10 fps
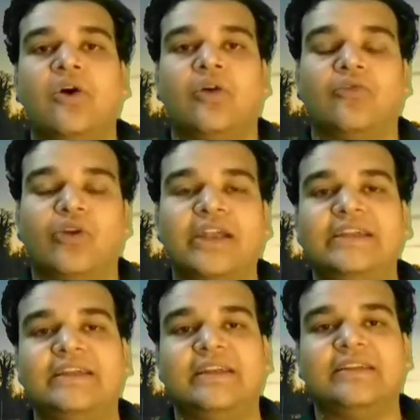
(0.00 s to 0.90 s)
और वही
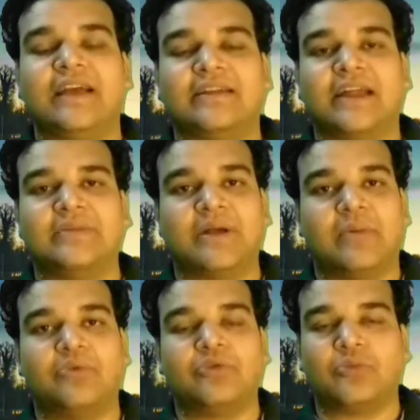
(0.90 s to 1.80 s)
डिटेल की जानकारी मैं
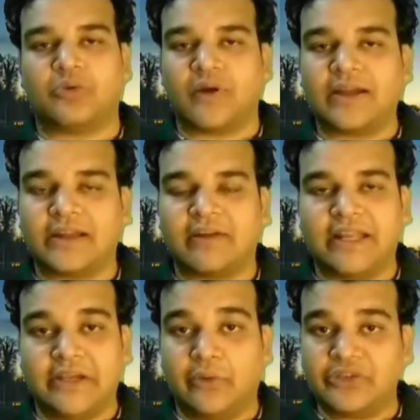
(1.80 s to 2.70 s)
आप लोगों को प्रोवाइड
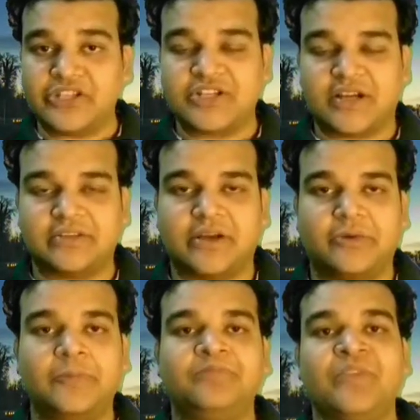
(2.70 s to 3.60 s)
करवाने की कोशिश करता
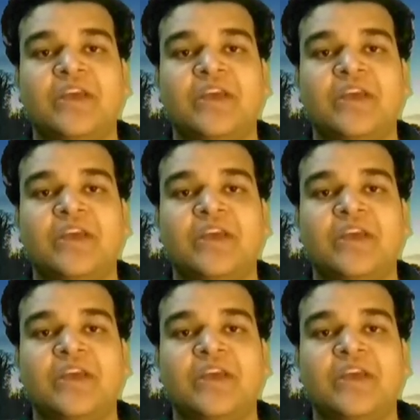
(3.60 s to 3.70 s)
हूँ